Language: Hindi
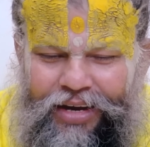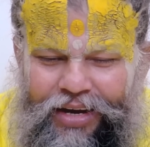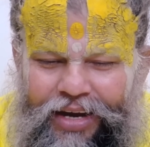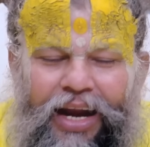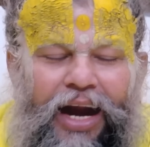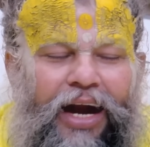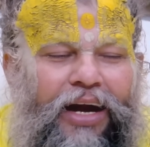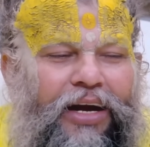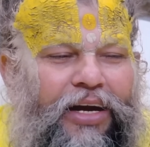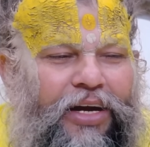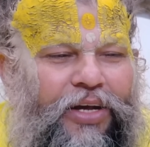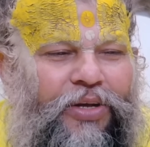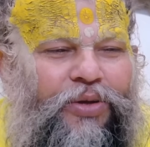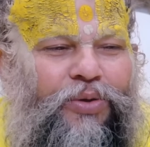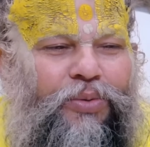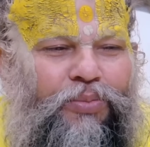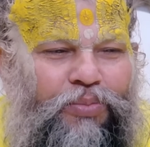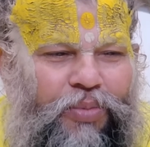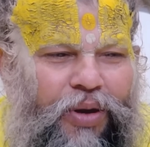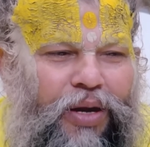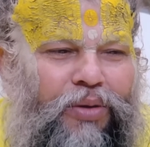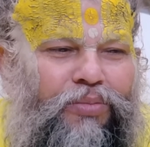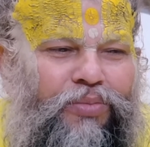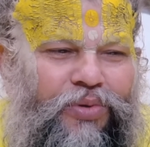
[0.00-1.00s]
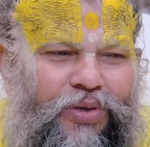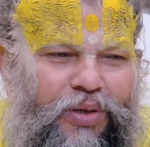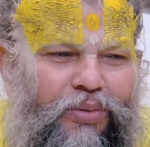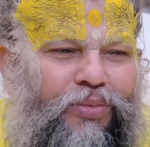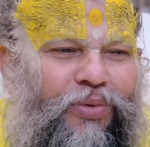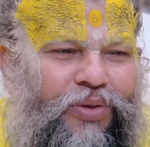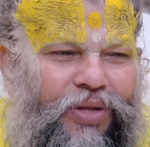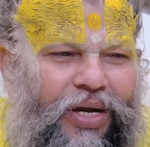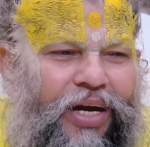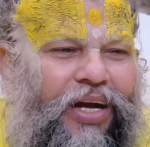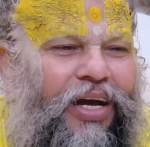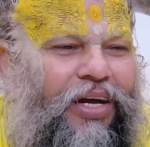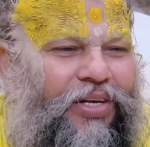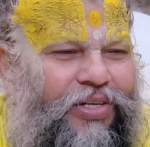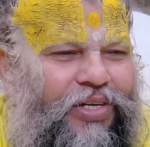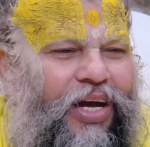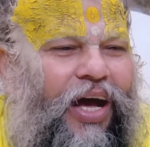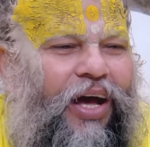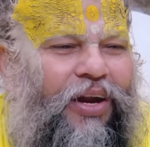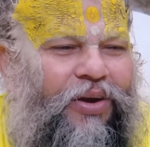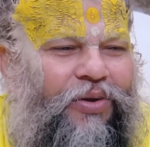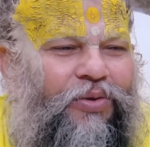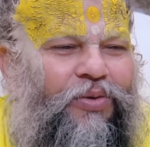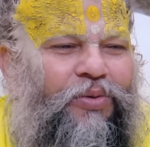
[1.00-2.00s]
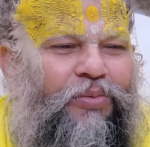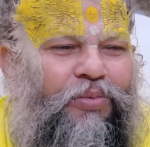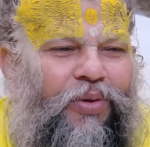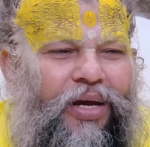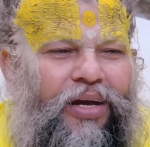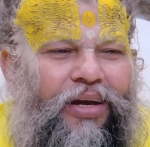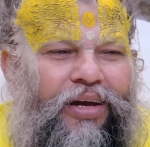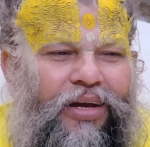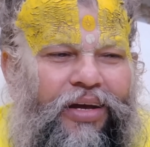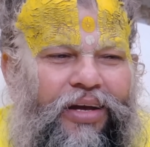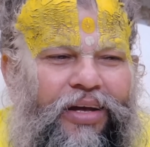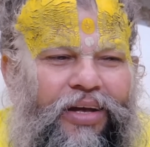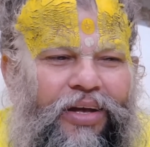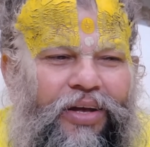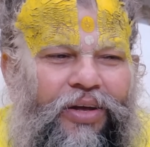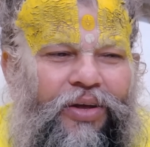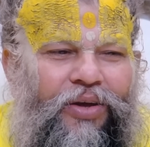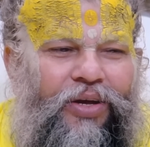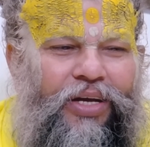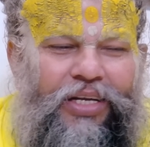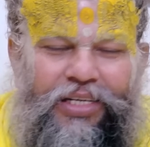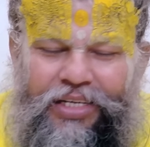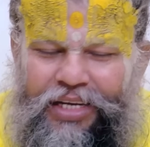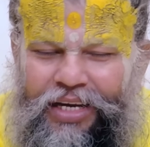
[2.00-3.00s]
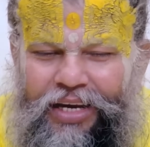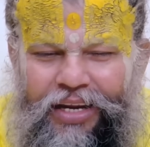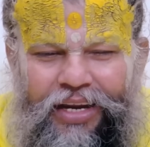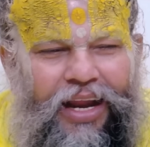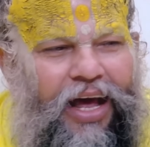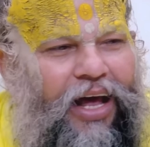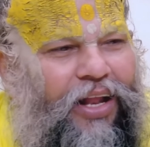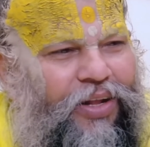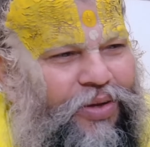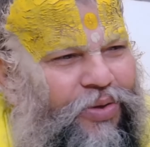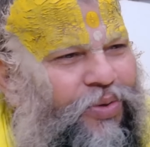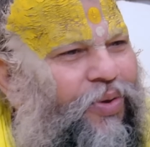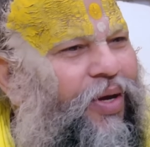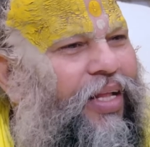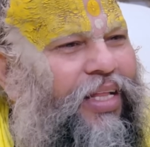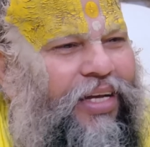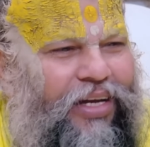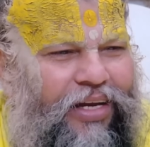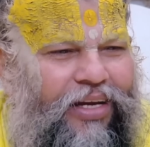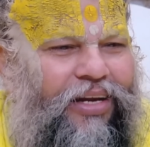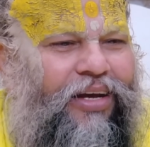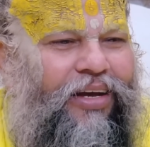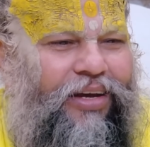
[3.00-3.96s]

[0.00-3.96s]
लाडली जो प्रेम समुद्र का सार रूप है इसीलिए लालजू अधीन